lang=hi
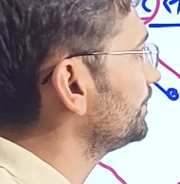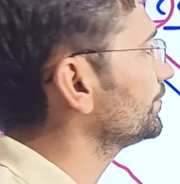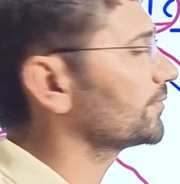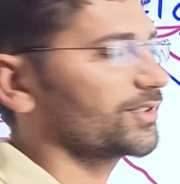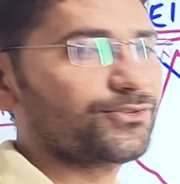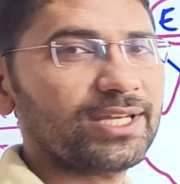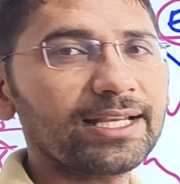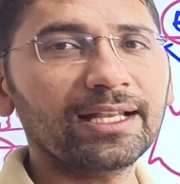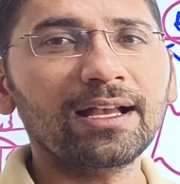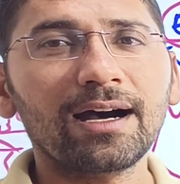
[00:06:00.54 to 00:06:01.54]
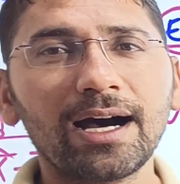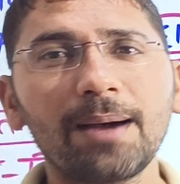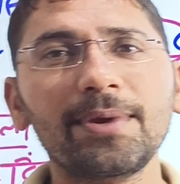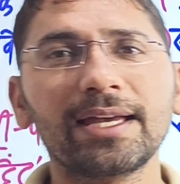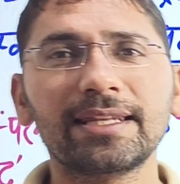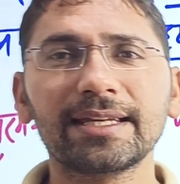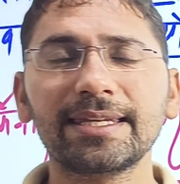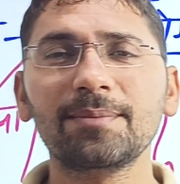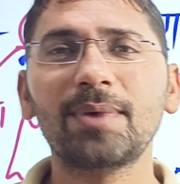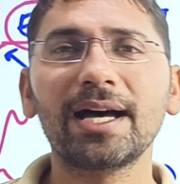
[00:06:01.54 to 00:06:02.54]
हम्म, ठीक अब याद
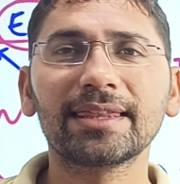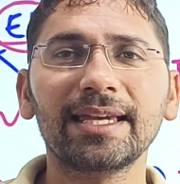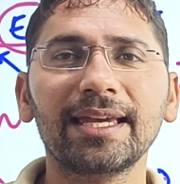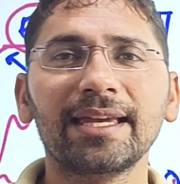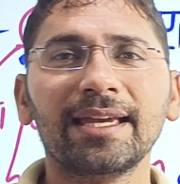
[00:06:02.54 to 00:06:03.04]
रखिए बात है